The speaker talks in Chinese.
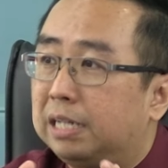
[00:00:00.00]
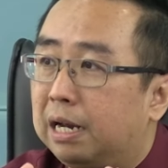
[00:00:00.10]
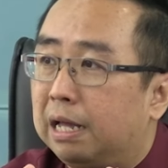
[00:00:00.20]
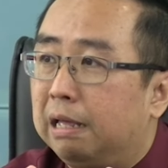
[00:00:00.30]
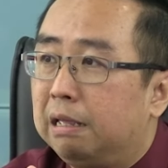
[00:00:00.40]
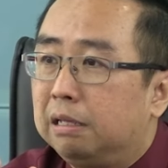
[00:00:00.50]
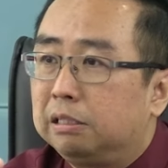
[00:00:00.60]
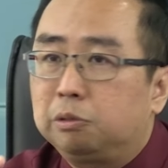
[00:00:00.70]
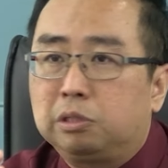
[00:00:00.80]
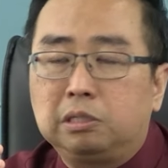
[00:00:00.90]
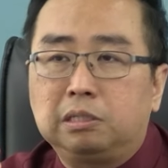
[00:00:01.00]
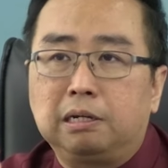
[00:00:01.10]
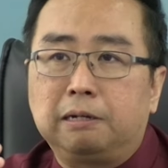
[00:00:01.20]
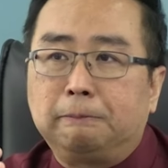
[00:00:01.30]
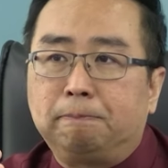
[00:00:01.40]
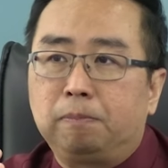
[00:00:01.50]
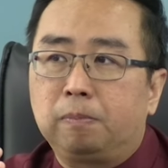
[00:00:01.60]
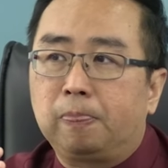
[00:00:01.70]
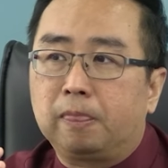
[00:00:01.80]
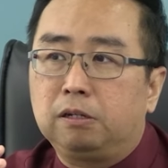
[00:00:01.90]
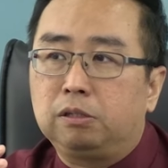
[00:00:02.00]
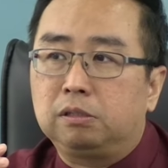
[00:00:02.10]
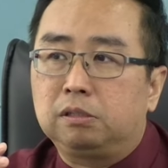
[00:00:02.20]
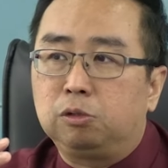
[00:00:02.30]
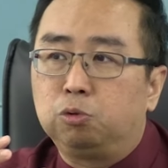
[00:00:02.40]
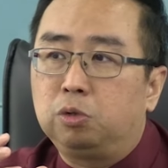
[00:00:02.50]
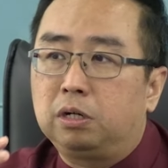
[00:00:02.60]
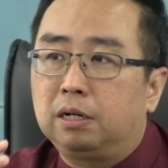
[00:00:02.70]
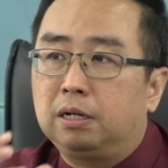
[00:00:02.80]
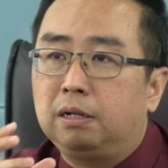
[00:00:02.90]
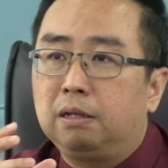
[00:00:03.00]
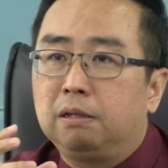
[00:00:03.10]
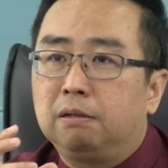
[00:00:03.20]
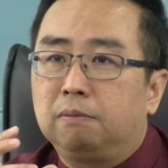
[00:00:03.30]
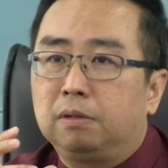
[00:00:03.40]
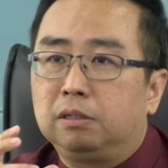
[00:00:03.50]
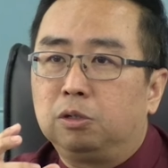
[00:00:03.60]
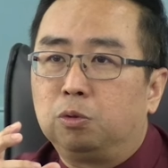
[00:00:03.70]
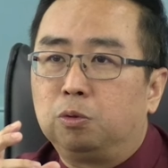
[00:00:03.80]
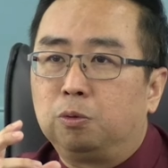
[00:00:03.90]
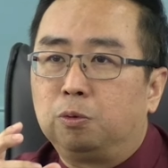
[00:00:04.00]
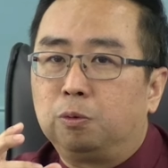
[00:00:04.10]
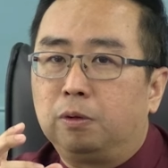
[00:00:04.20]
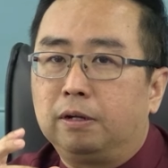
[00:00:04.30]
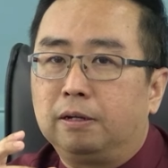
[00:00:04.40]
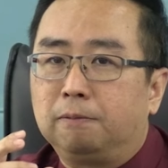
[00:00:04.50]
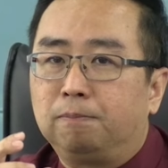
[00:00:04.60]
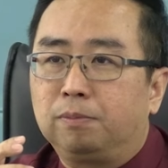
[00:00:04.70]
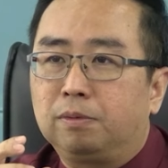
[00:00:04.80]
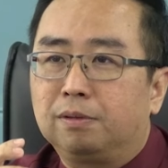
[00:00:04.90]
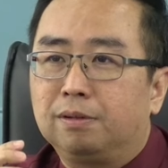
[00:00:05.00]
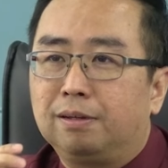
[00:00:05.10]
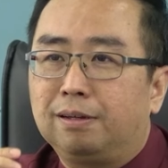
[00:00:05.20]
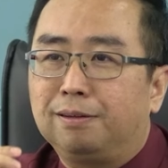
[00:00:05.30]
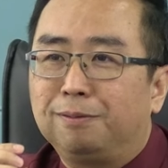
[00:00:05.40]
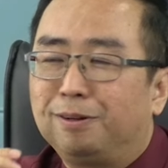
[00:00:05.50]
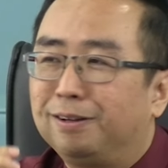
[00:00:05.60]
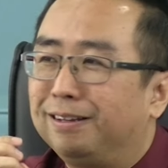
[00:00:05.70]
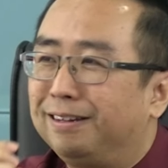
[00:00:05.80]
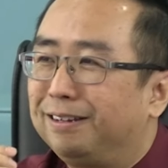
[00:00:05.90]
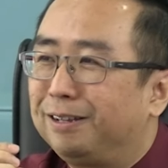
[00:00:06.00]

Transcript: 架啦，就是嗯，如何有嗯呃。